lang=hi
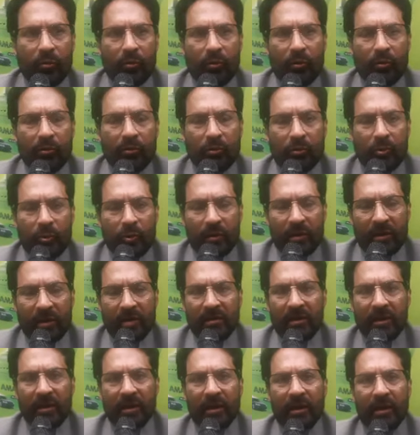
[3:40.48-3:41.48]
तो छोटे
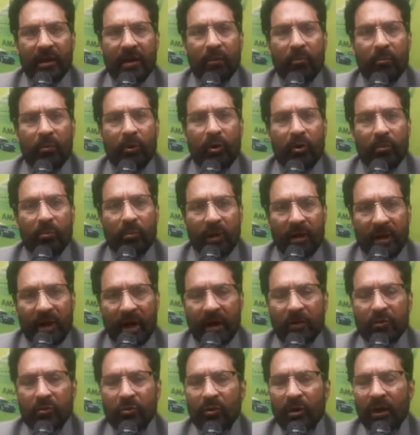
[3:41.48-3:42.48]
से लेके बहुत बड़े
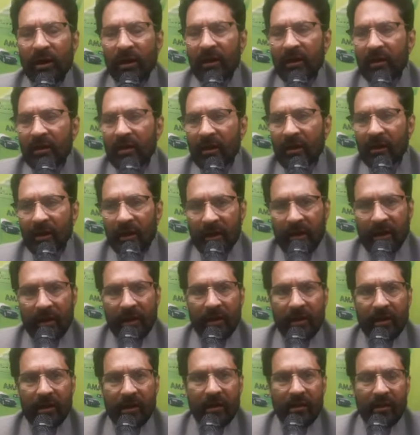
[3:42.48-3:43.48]
आशुरखाने तक हैं
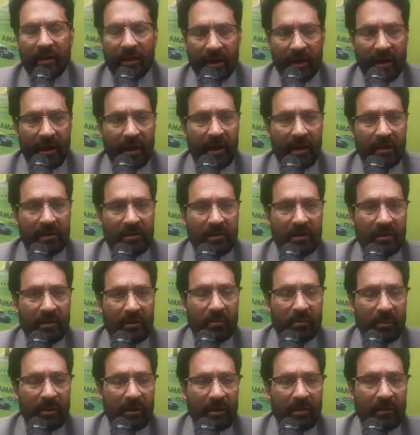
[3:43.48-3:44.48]
तेलंगाना
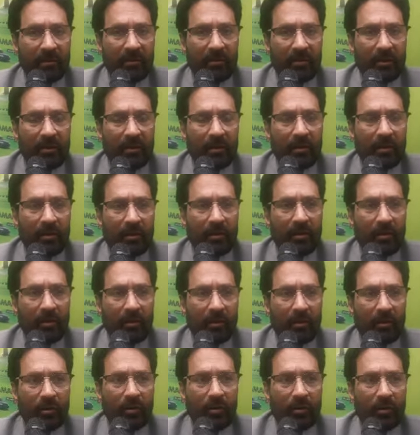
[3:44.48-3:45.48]
स्टेट में
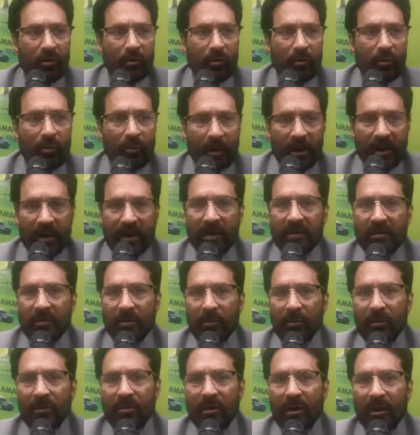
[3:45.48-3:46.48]
तो मैं ये
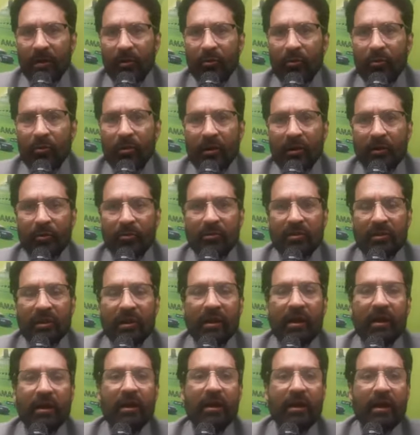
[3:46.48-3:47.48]
समझता हूँ कि
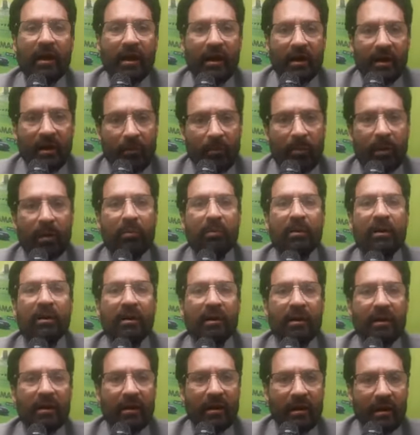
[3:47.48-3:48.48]
उससे कलर का एक डब्बा भी
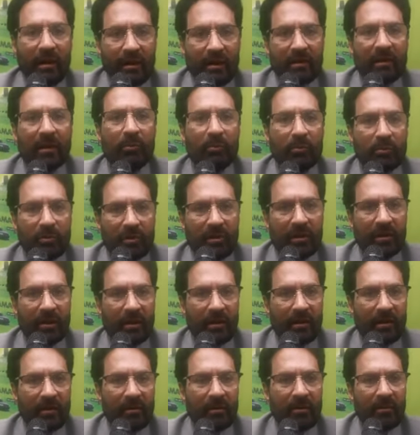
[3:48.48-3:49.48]
ख़रीदना मुश्किल
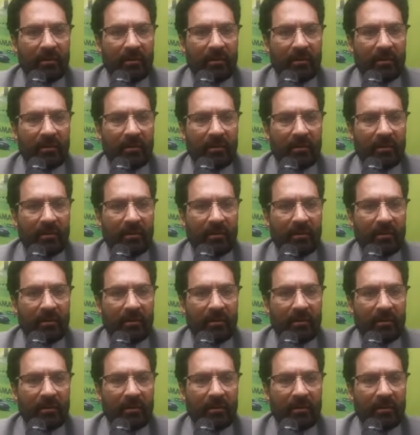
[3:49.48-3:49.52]
है